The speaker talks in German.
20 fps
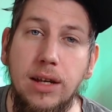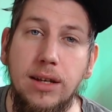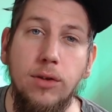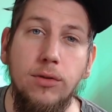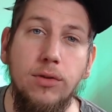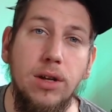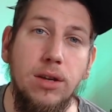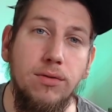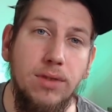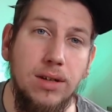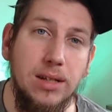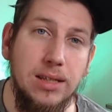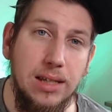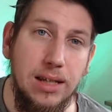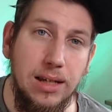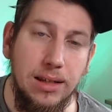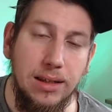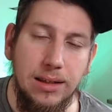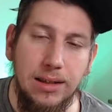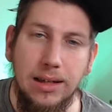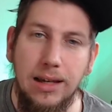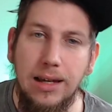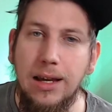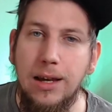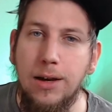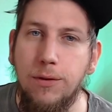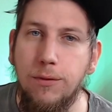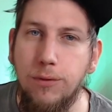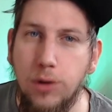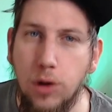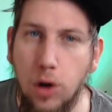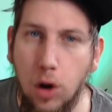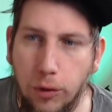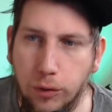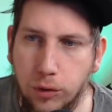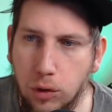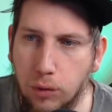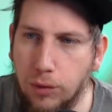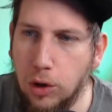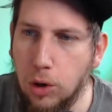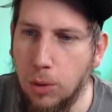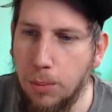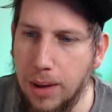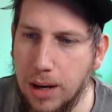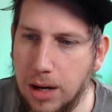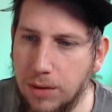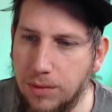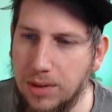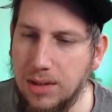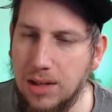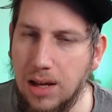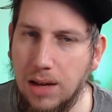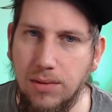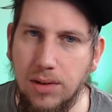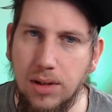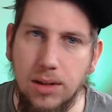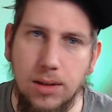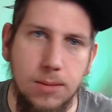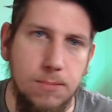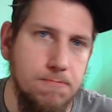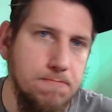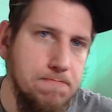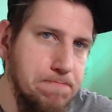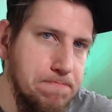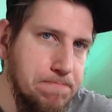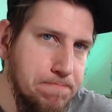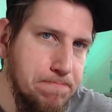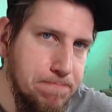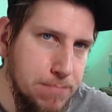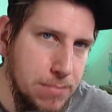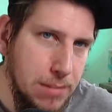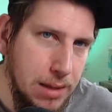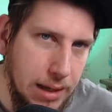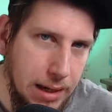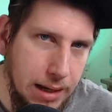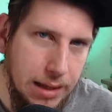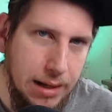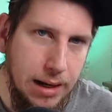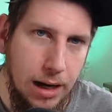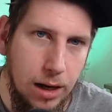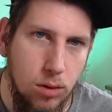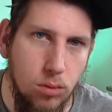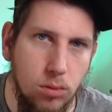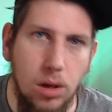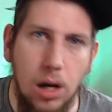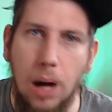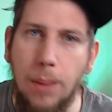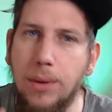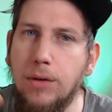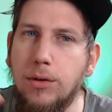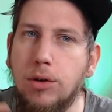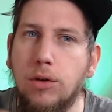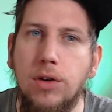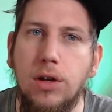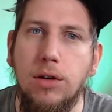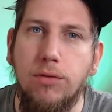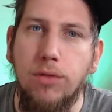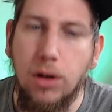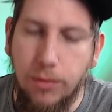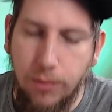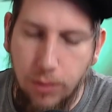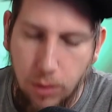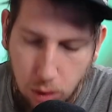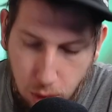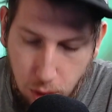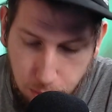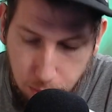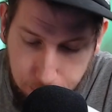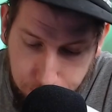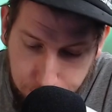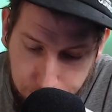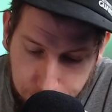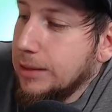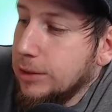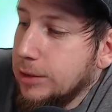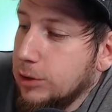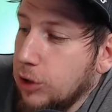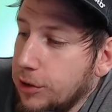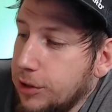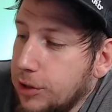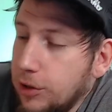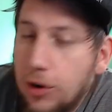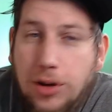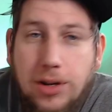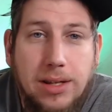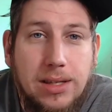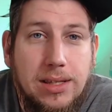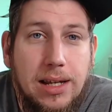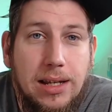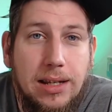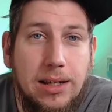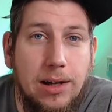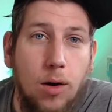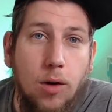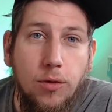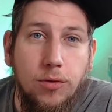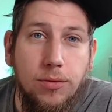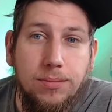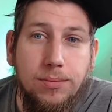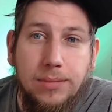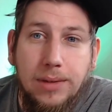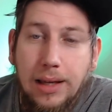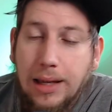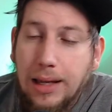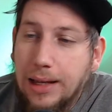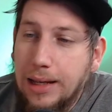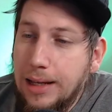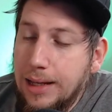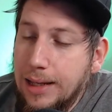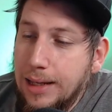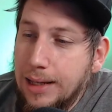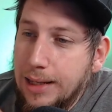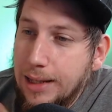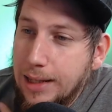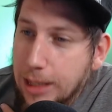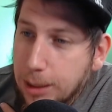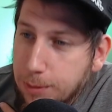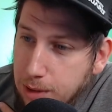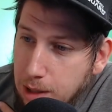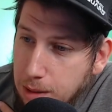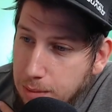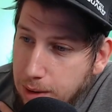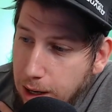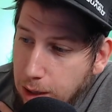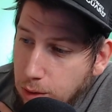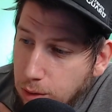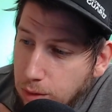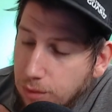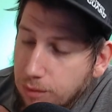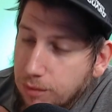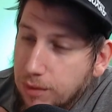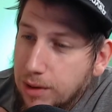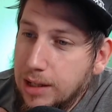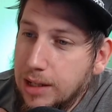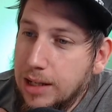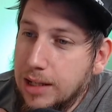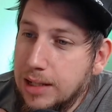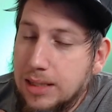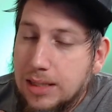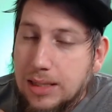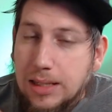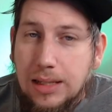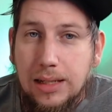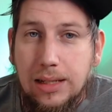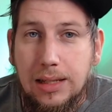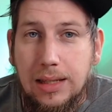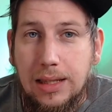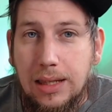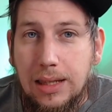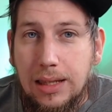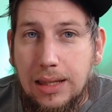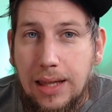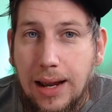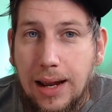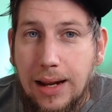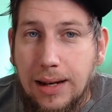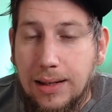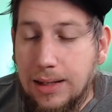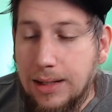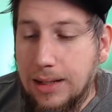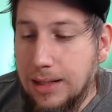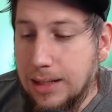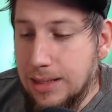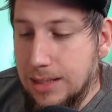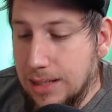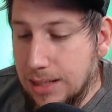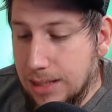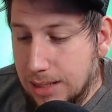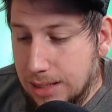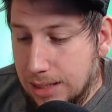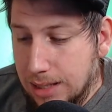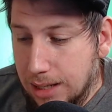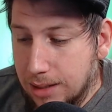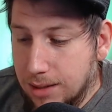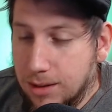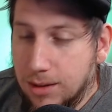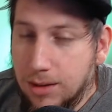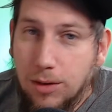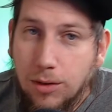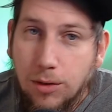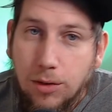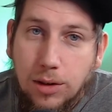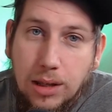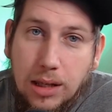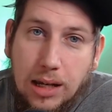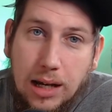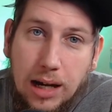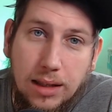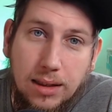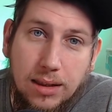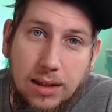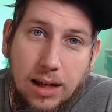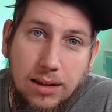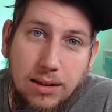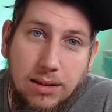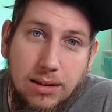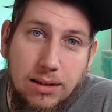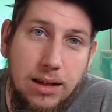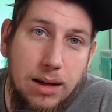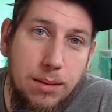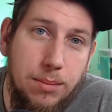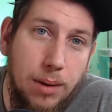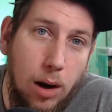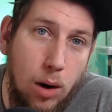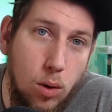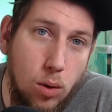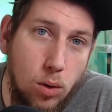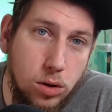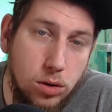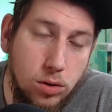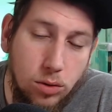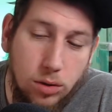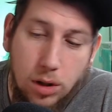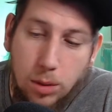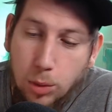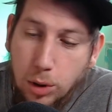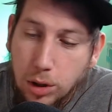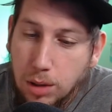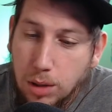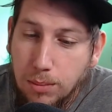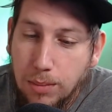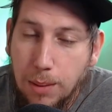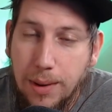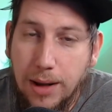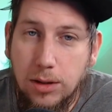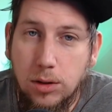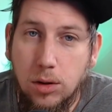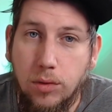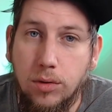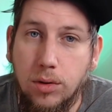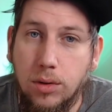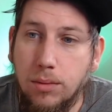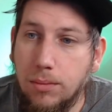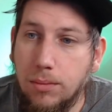ihr auf jeden Fall sehen. Wie oft und wie competitive die sein wird, keine Ahnung, aber die wird auf jeden Fall vorkommen. Sollt ihr euch das Set kaufen, ich bin der Meinung, wenn ihr jetzt denkt, dass dieses Set die Karten hat, die ihr braucht und ihr möchtet ein paar Packs öffnen,